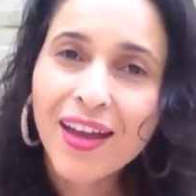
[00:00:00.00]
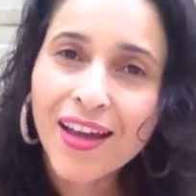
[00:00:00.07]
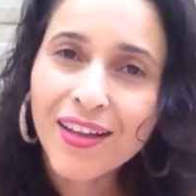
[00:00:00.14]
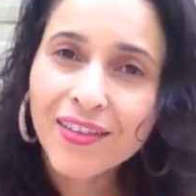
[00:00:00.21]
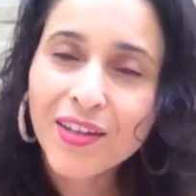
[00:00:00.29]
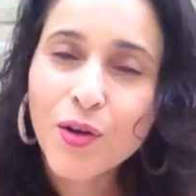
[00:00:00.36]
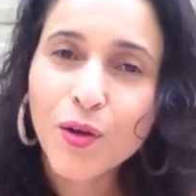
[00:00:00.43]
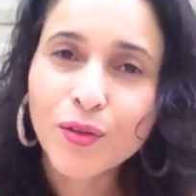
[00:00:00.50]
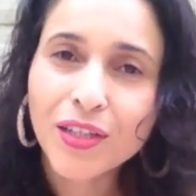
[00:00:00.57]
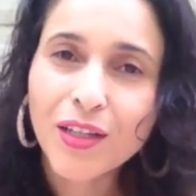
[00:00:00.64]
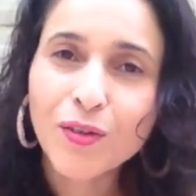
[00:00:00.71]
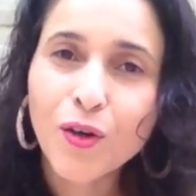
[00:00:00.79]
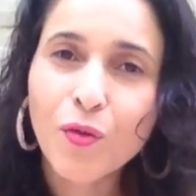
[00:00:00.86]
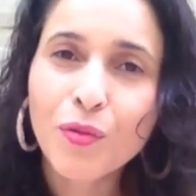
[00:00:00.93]
Entre em
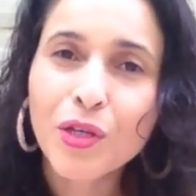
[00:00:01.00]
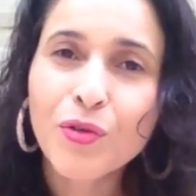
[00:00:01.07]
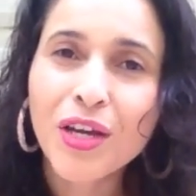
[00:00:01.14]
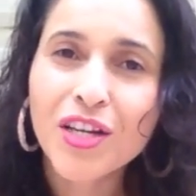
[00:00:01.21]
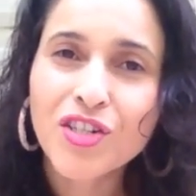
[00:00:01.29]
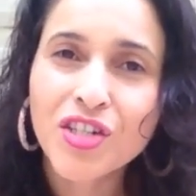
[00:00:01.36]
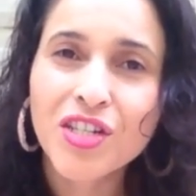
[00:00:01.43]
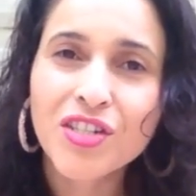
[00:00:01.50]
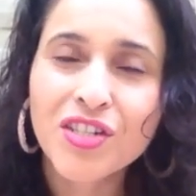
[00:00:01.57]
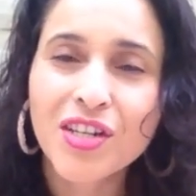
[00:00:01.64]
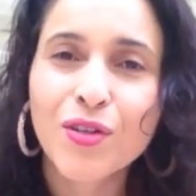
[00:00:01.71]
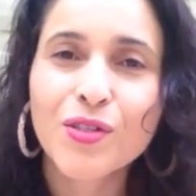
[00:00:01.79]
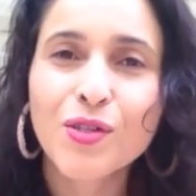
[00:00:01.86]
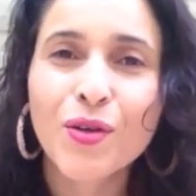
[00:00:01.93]
contato comigo e agende
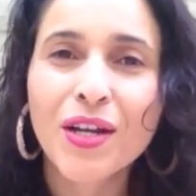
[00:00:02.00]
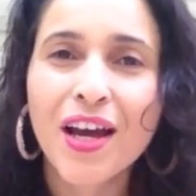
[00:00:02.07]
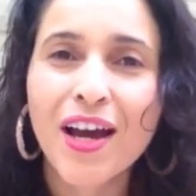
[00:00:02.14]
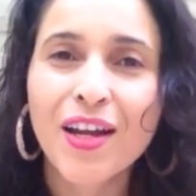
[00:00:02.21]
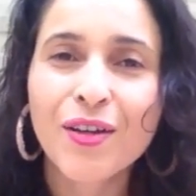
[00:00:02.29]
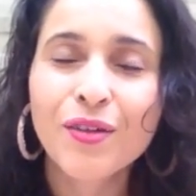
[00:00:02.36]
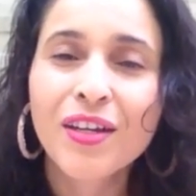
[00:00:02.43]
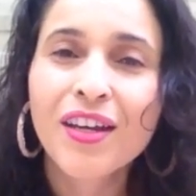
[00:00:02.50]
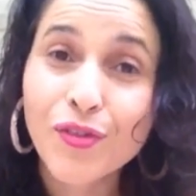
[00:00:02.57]
já o seu horário.